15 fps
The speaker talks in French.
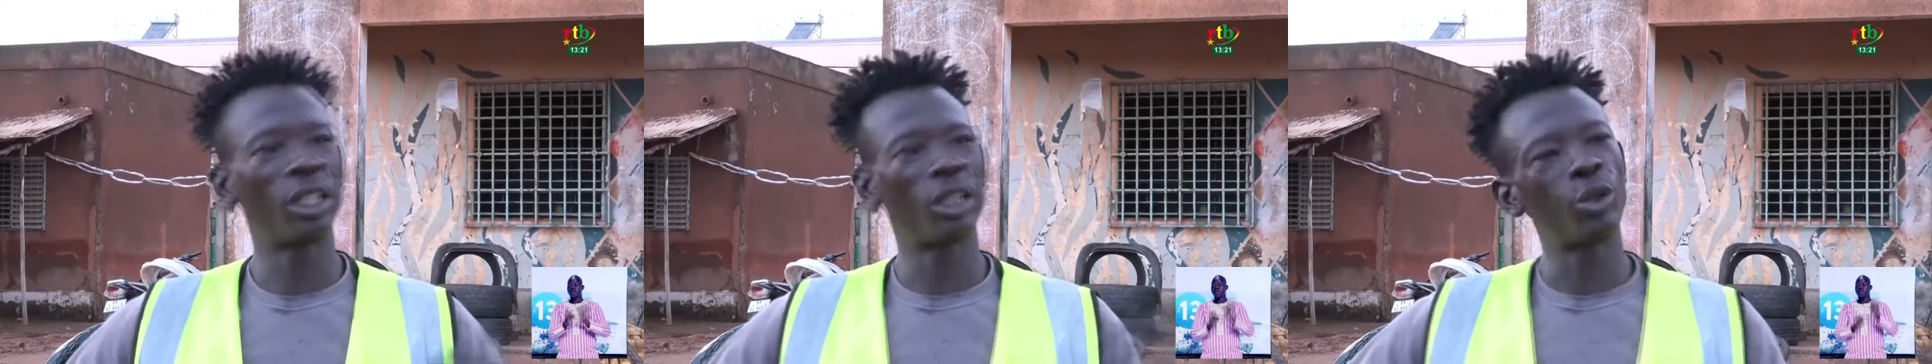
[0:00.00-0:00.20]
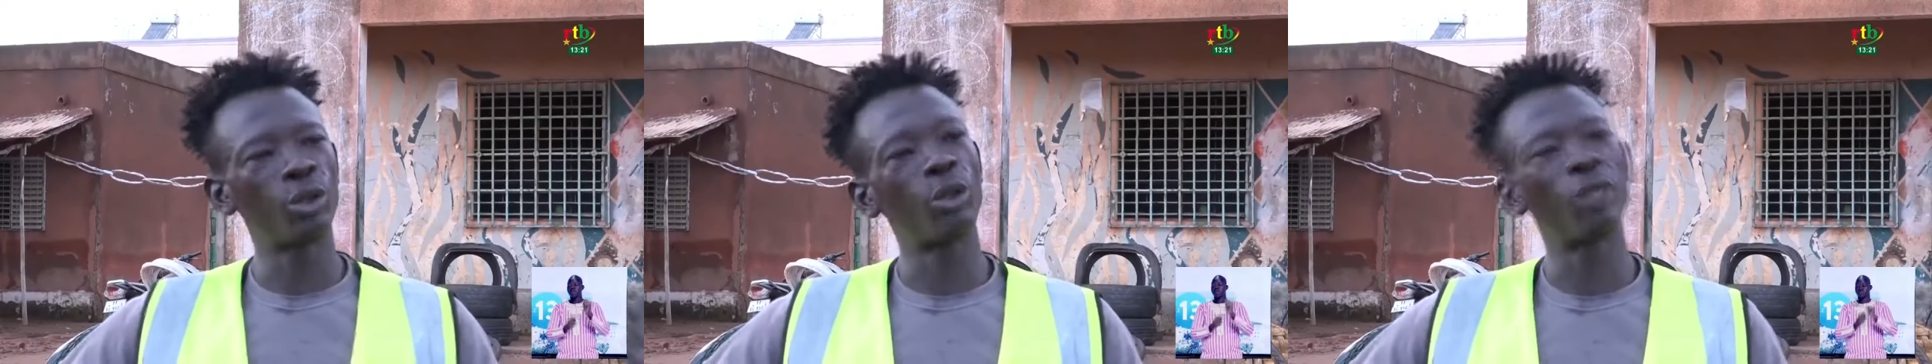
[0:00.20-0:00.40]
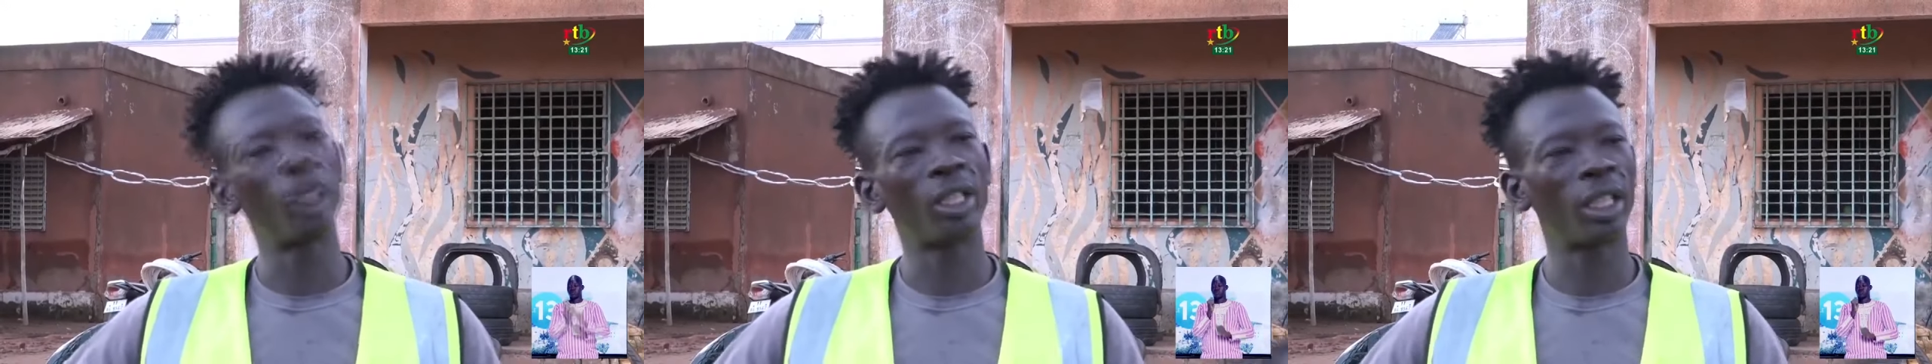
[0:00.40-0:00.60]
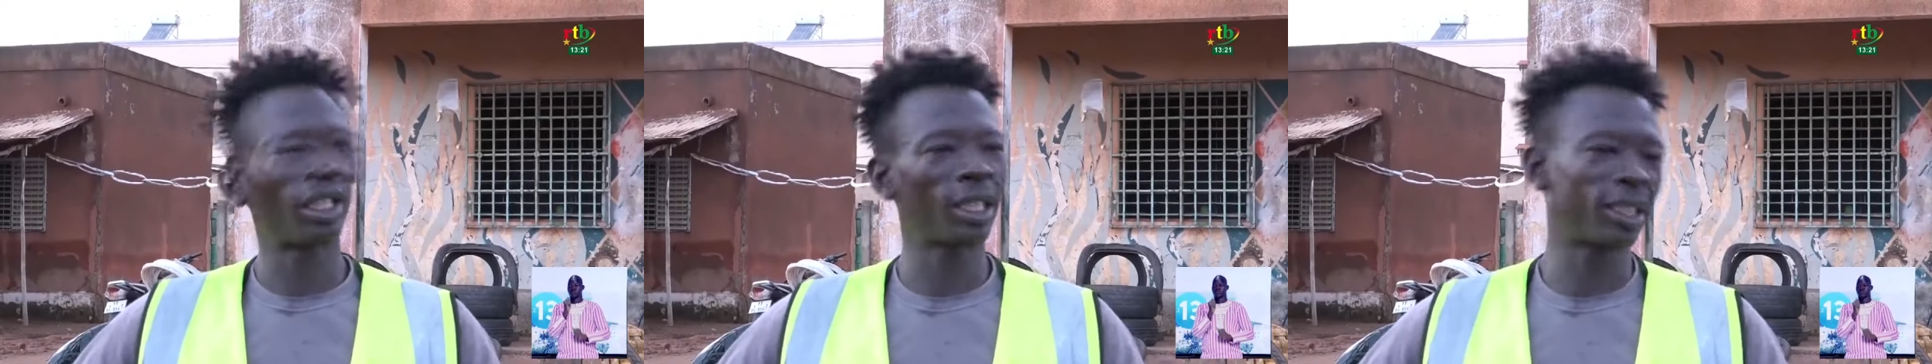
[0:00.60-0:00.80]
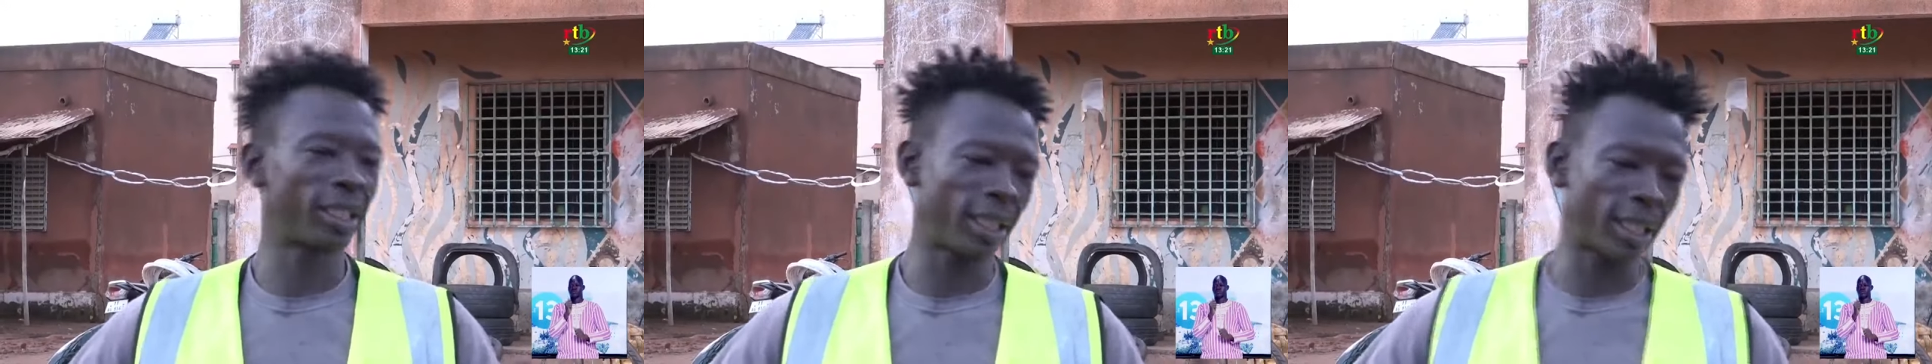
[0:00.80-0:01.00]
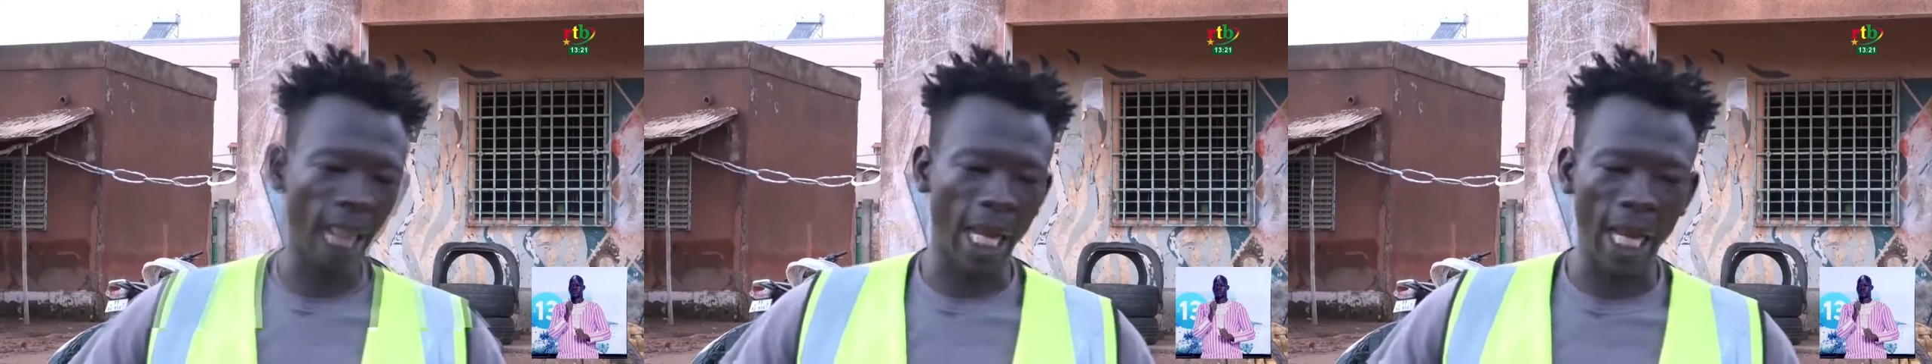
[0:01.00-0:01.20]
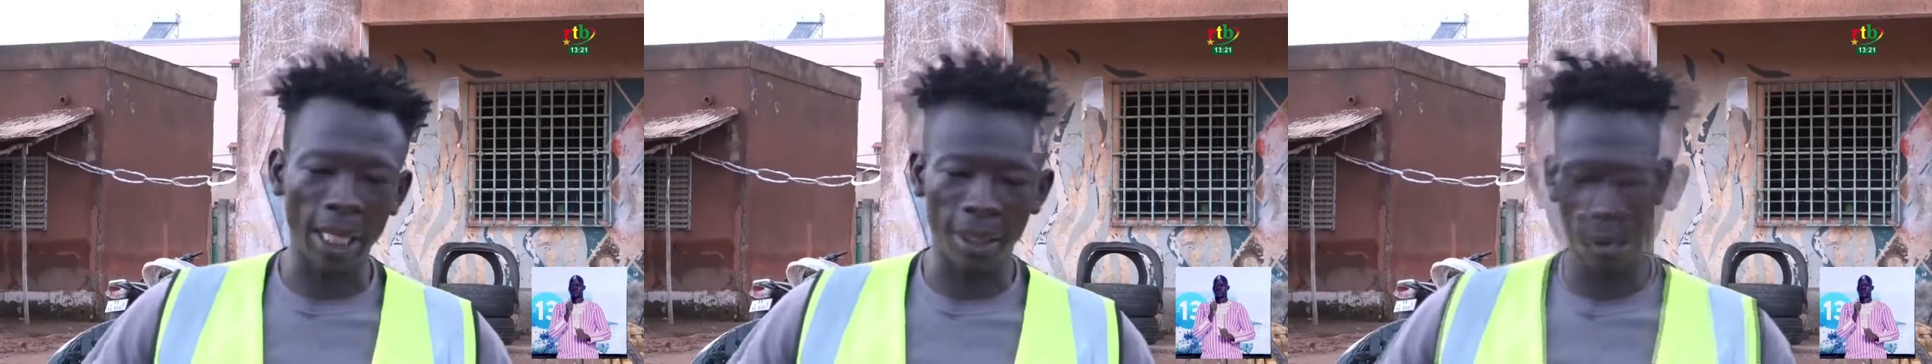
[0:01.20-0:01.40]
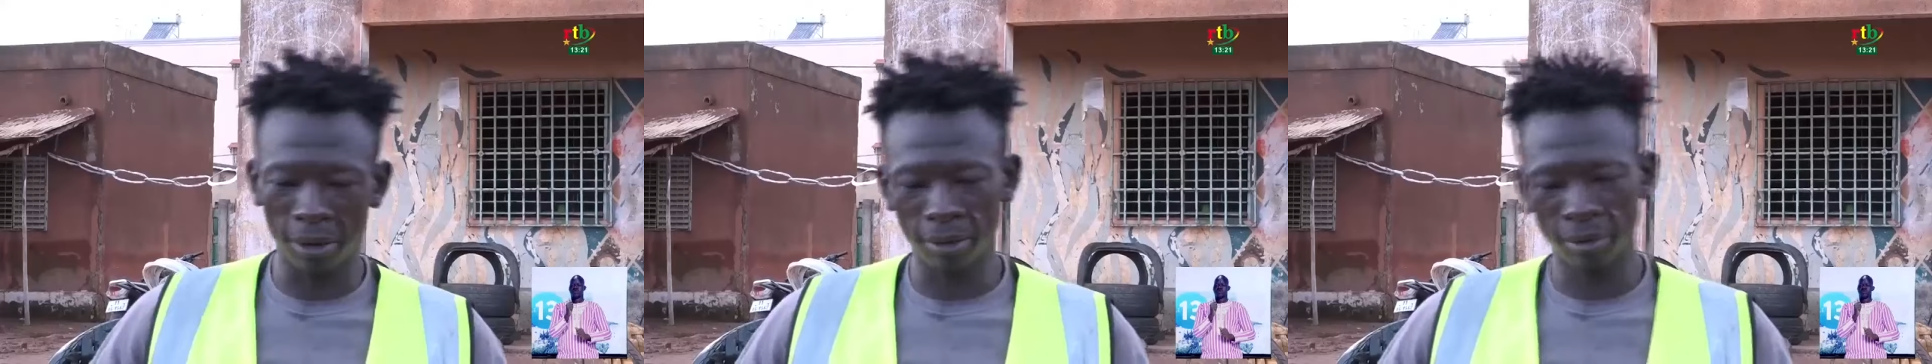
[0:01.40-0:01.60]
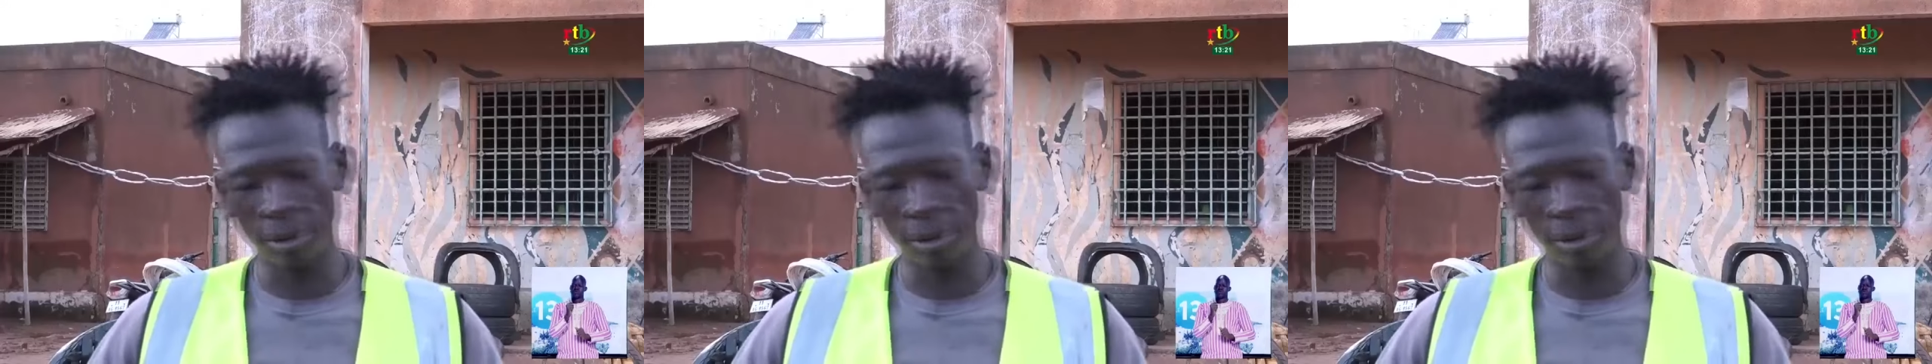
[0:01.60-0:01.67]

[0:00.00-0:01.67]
les auvents. c'est quatre.